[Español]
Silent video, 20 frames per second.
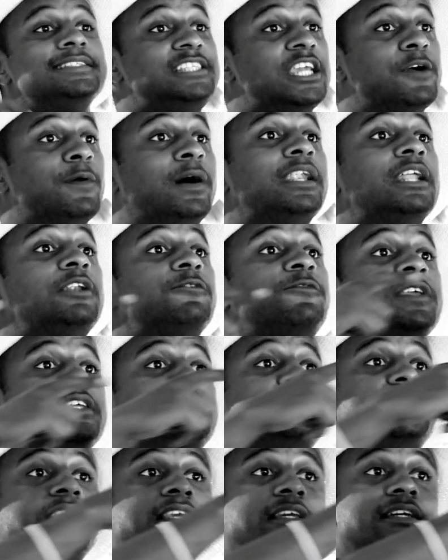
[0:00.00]
llevan el
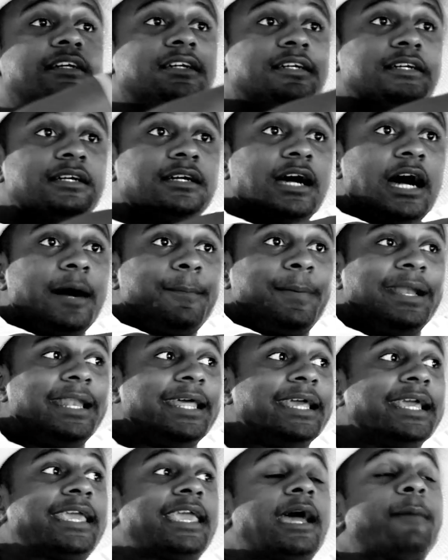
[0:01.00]
Fixi a
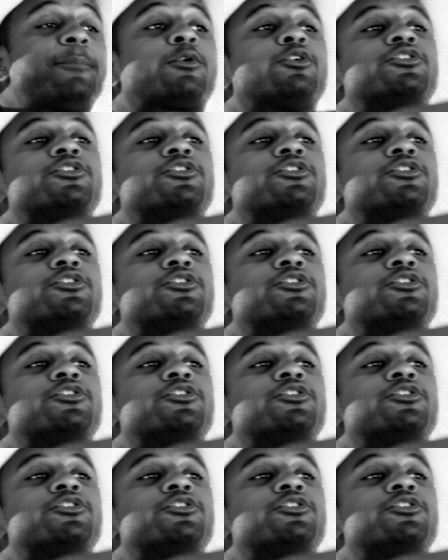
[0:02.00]
Palenque a